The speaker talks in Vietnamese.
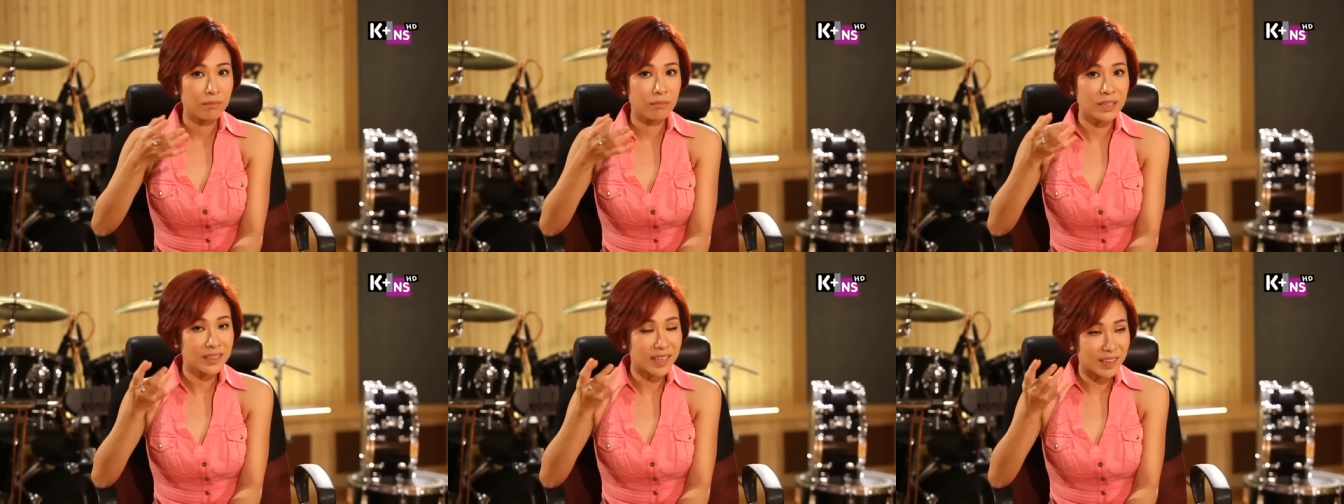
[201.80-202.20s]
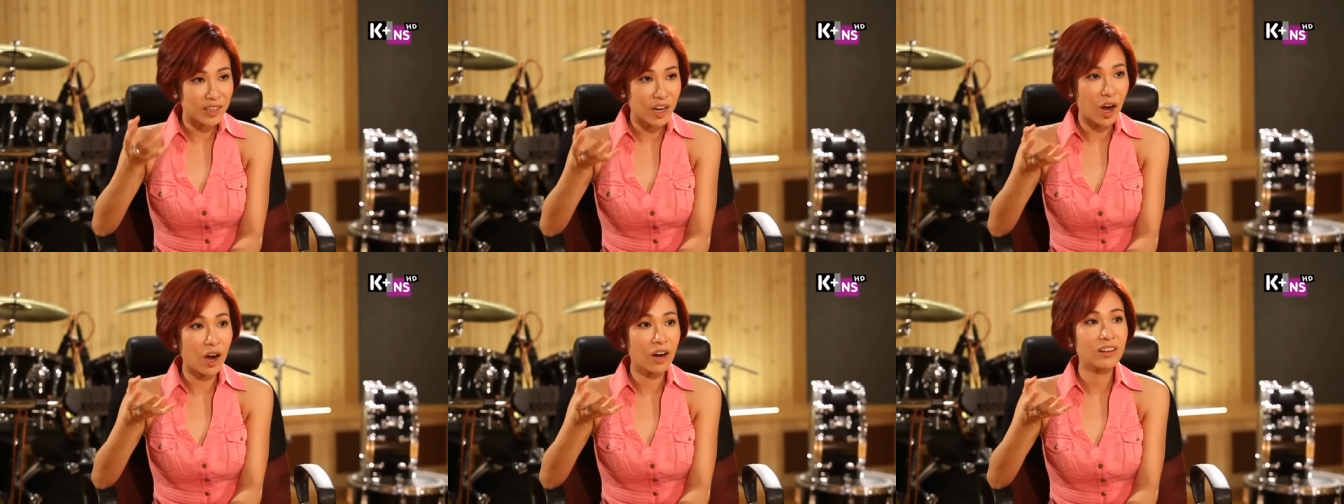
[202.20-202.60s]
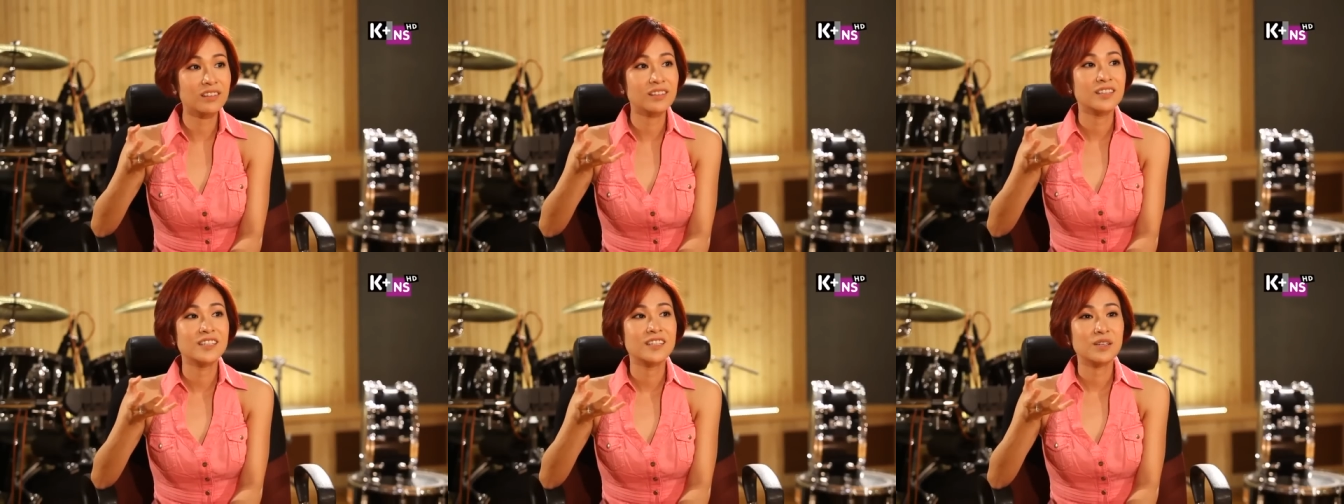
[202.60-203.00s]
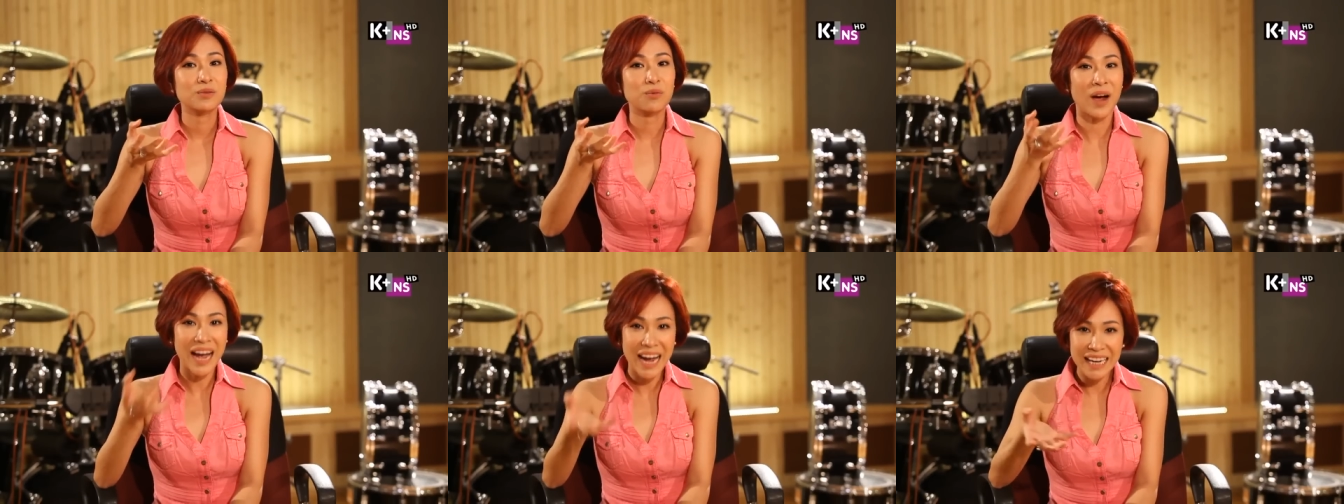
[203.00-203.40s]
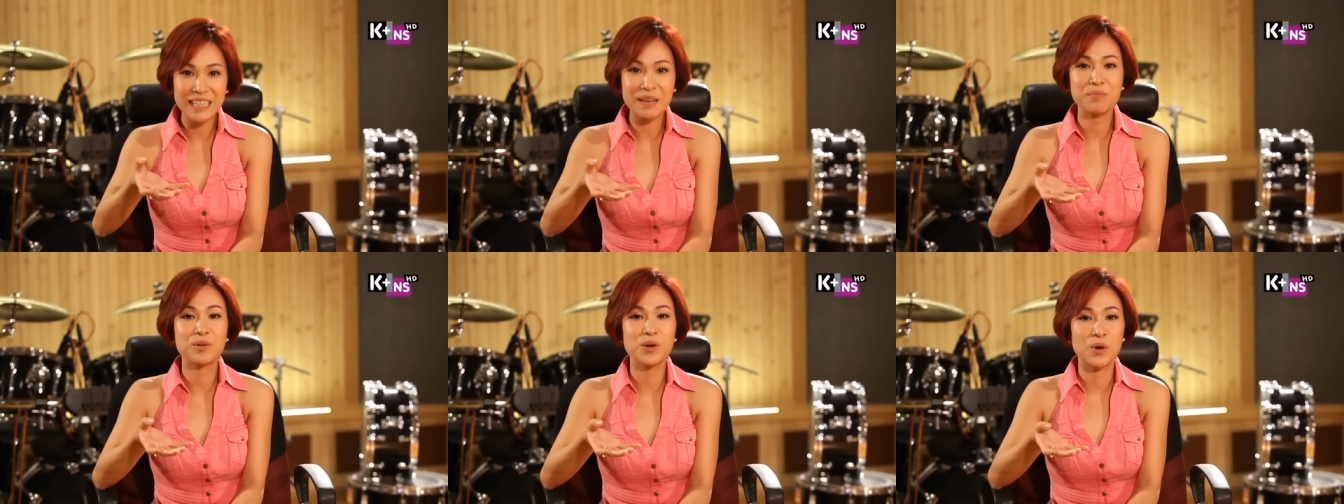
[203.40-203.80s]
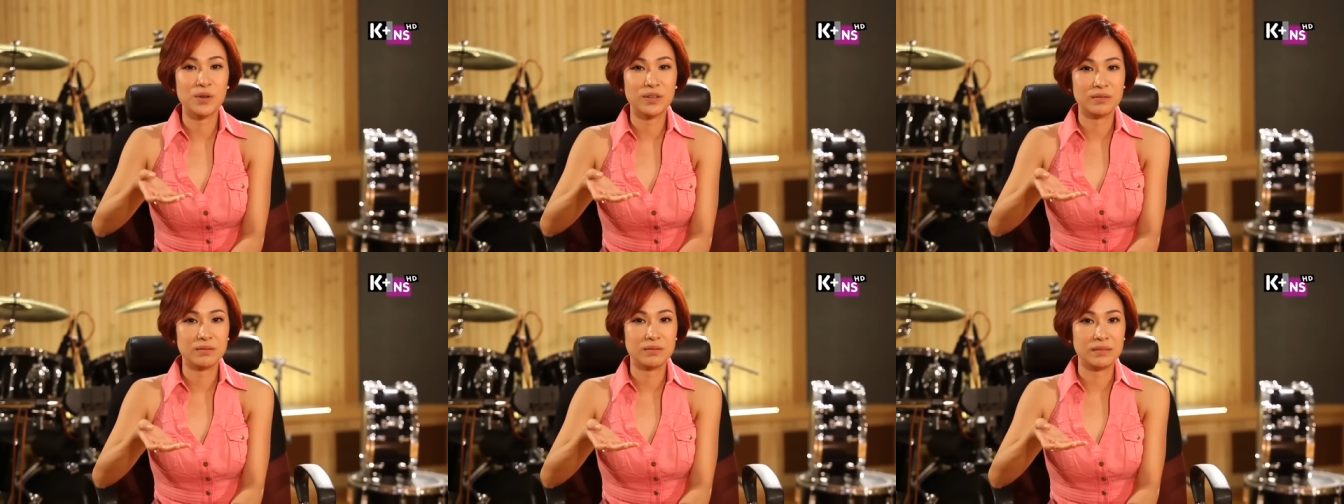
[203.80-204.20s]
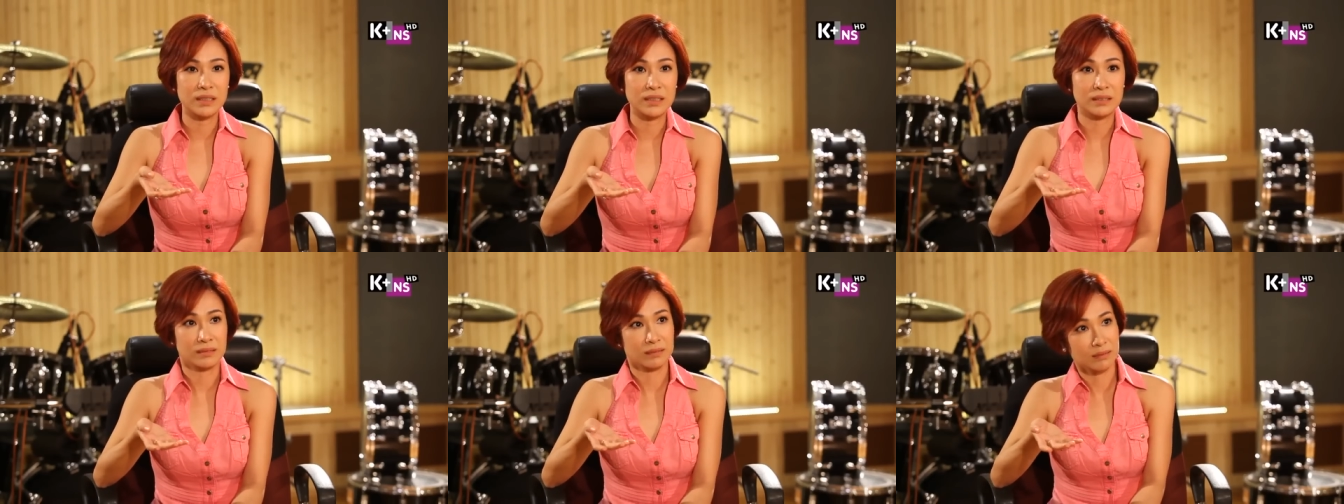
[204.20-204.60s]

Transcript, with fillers: bên cạnh đó qua 2 năm rồi ờ,